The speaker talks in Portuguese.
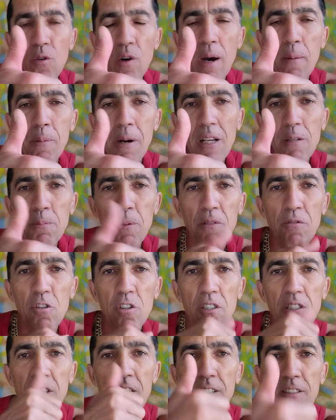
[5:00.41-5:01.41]
Um abraço pra
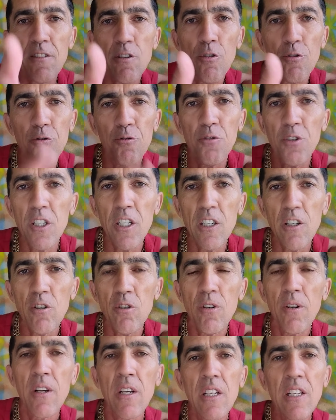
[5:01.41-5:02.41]
você, seu
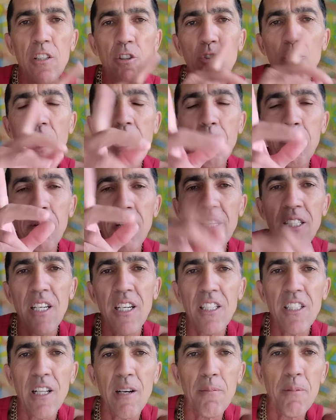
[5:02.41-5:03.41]
filho e sua mãe
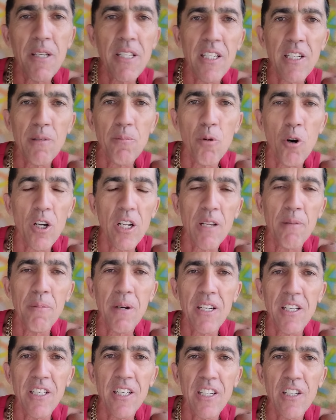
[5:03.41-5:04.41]
aí também que mora em
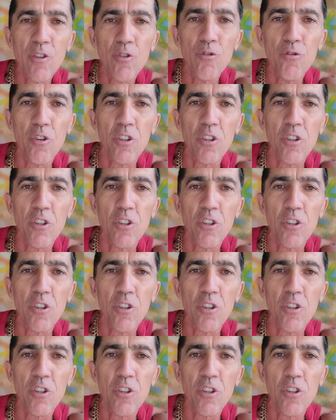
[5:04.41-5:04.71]
Mariana com